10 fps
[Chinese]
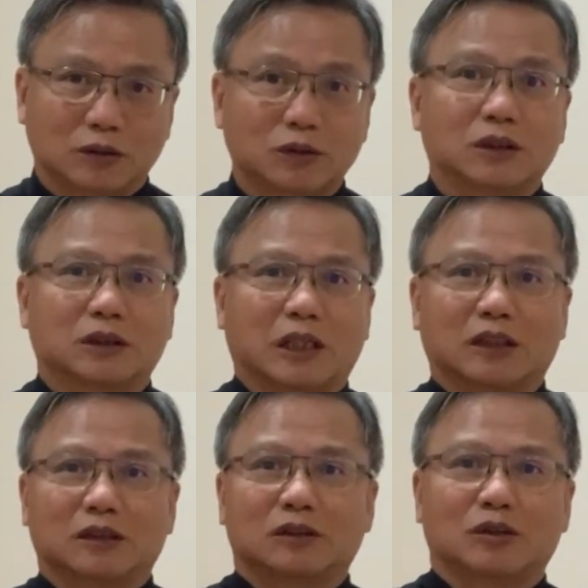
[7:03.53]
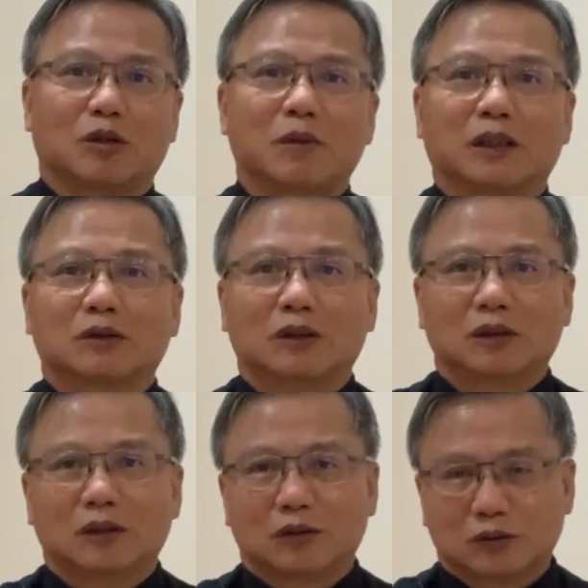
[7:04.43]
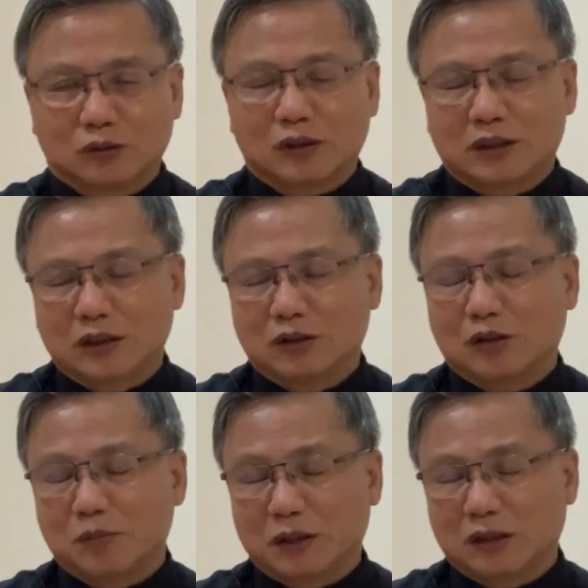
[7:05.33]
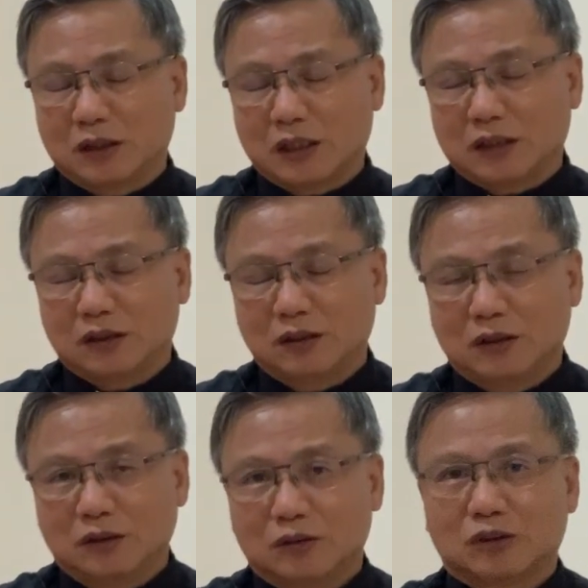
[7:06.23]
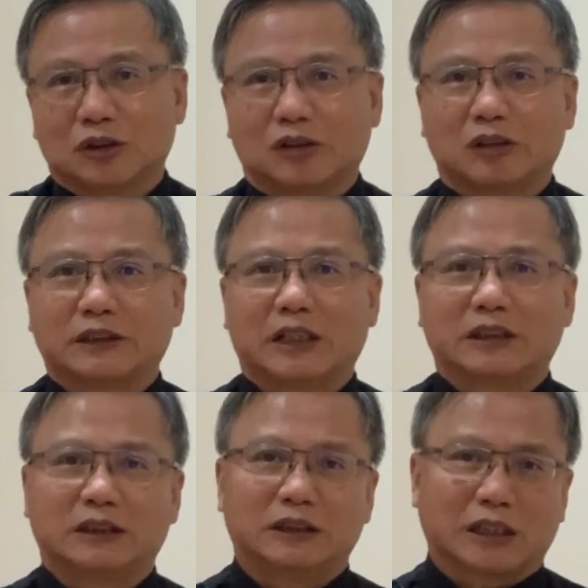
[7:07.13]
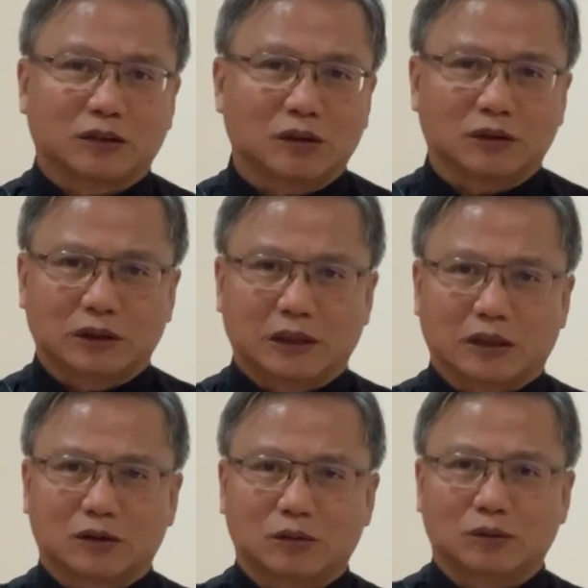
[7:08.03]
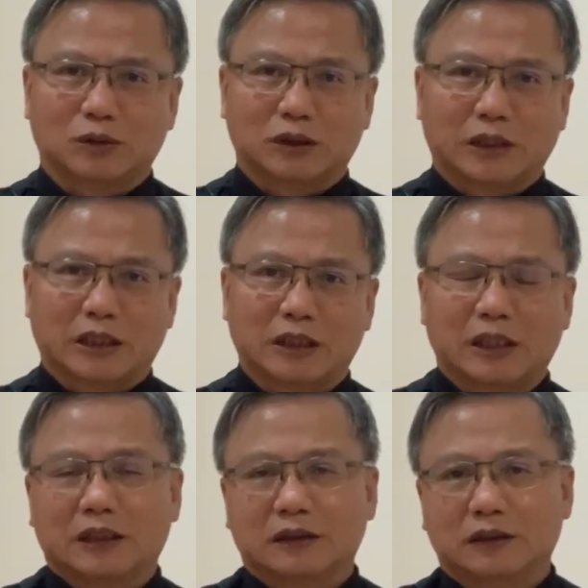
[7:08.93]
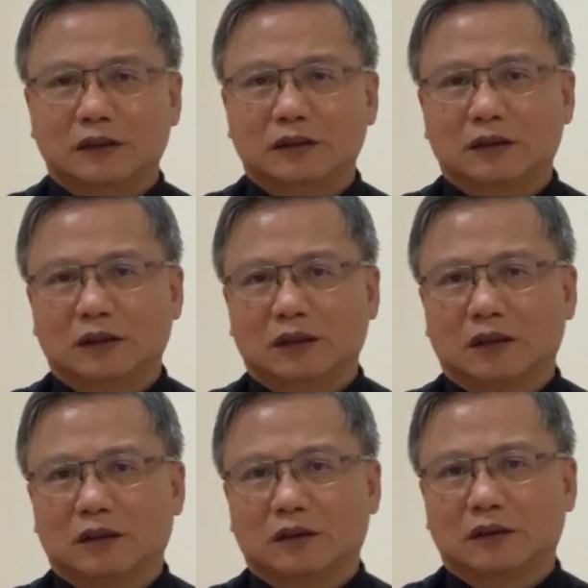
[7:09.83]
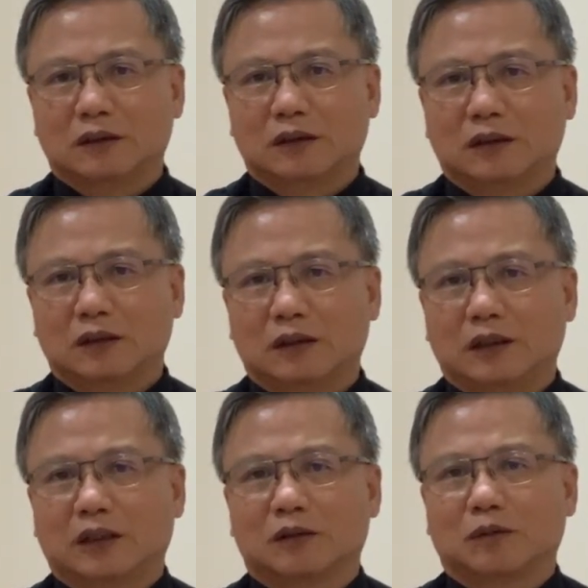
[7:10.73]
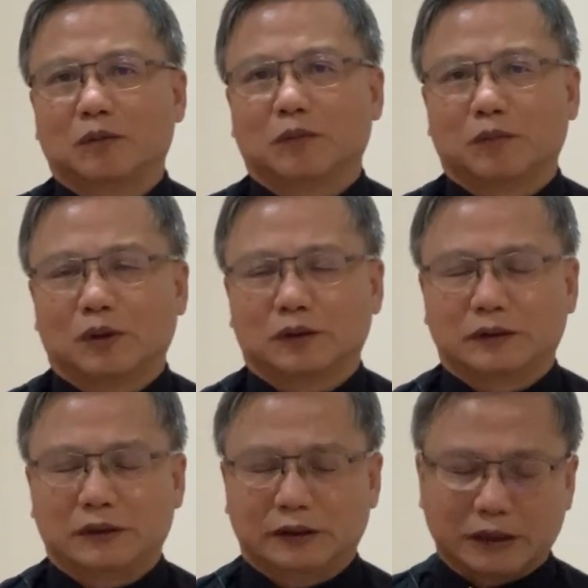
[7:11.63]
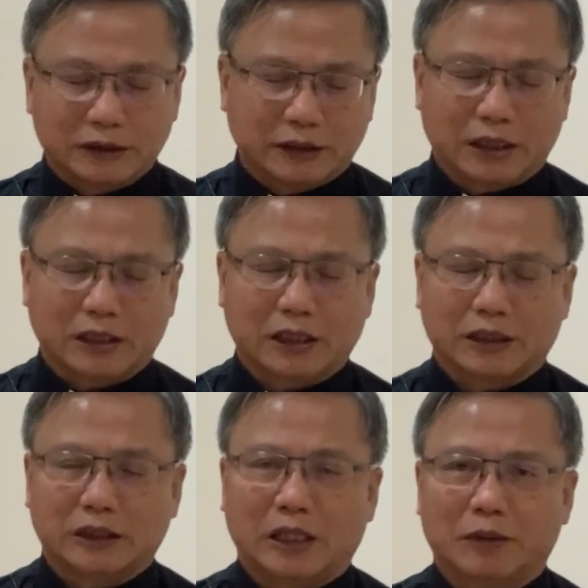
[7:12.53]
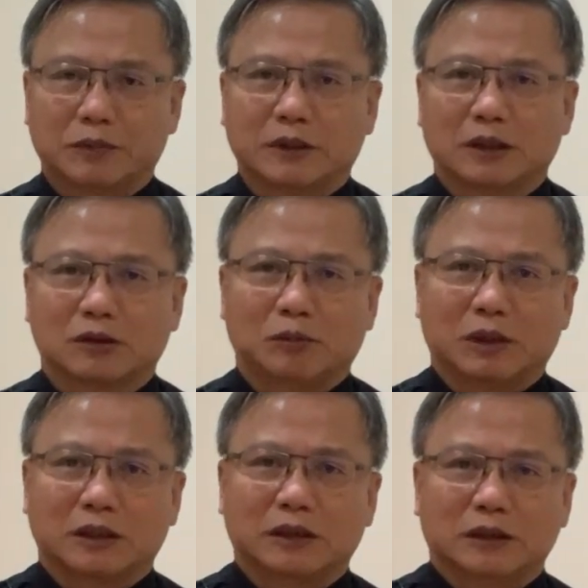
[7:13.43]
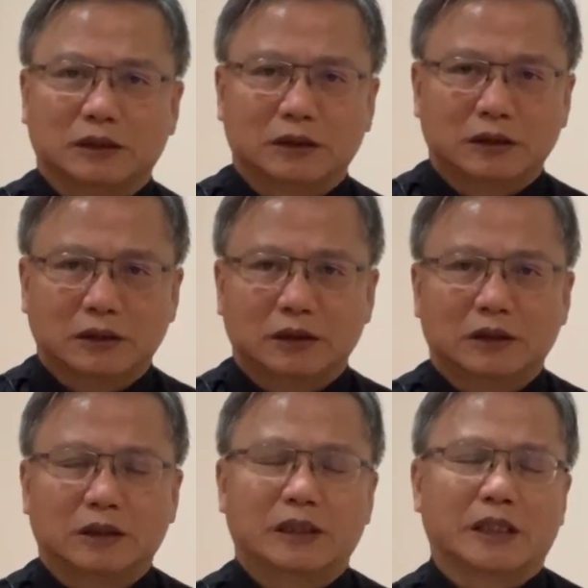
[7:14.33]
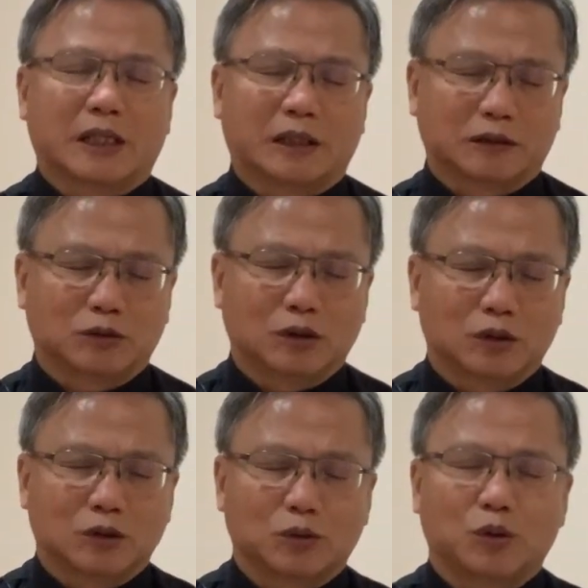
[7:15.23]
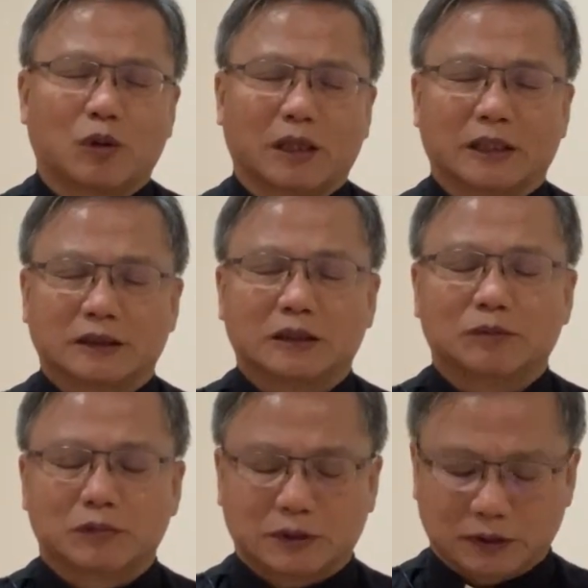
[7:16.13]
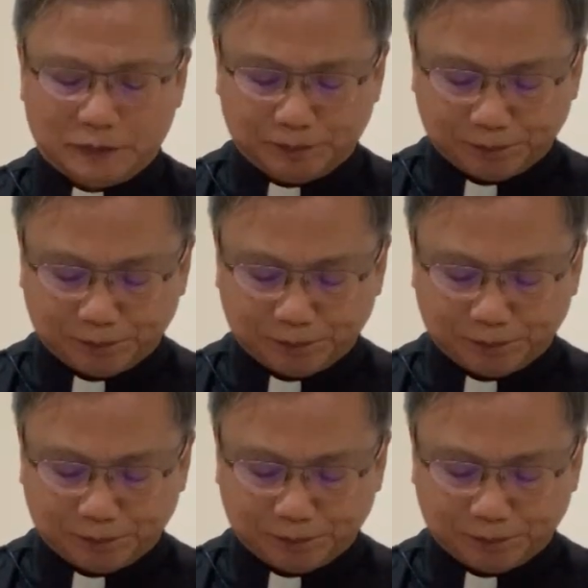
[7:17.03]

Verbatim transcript: 夫妻之间消灭，真侪事消灭伫个。就是多在地点书、地点书、地点影，呃，了无真正去去学习，专门去听对方诶心思。